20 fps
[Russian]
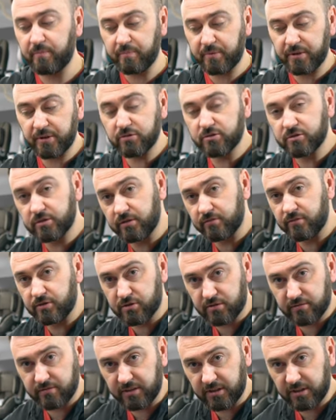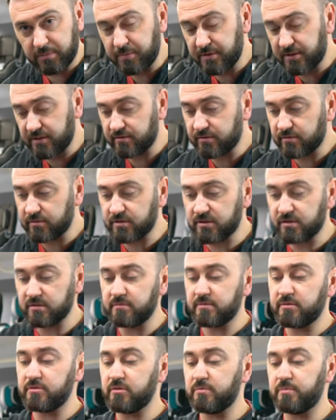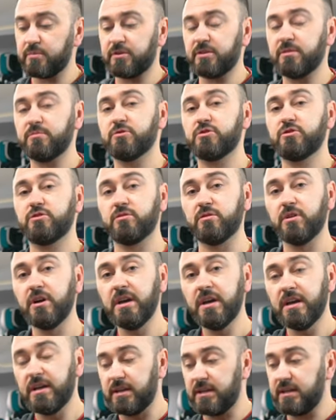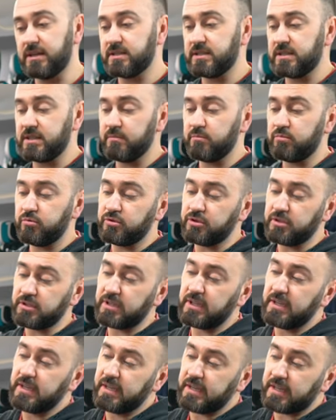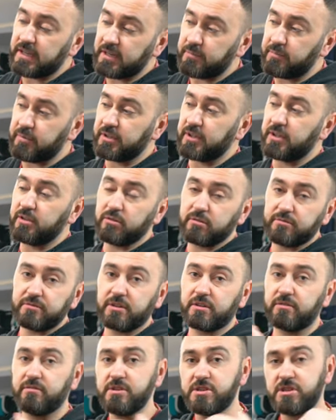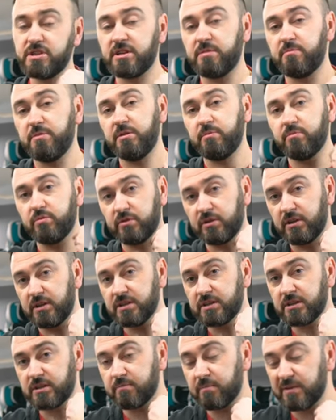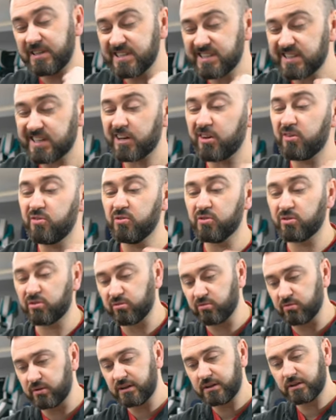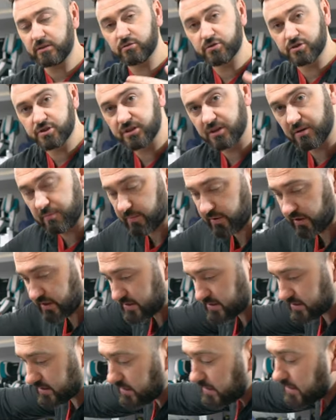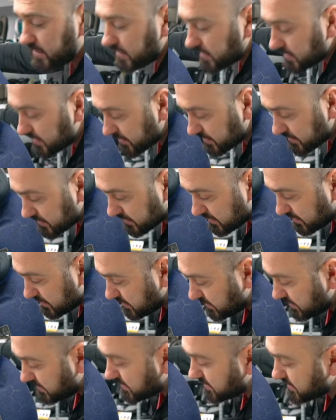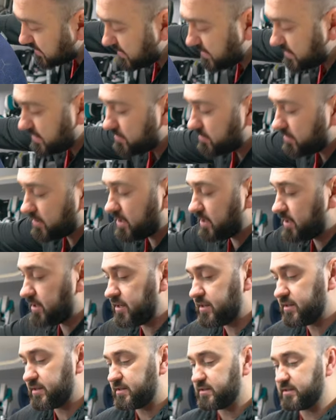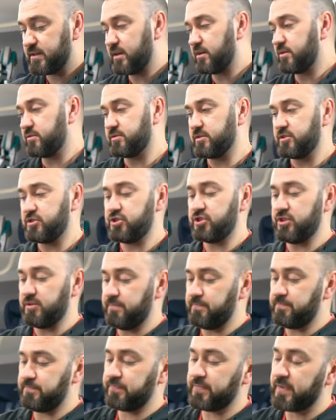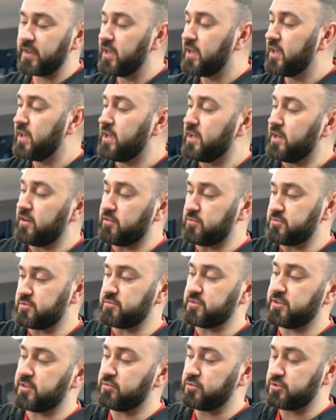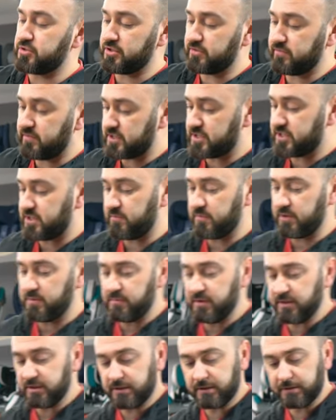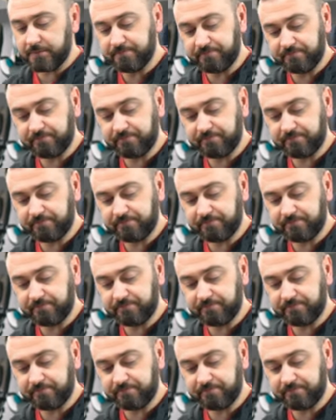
при условии, что вы крепите взрослым ремнем, потому что если будет э, подголовник выше, ремень будет близко, близко к горлу. Это очень опасно. Следите за этим, как я не знаю зачем. В общем, это очень важный момент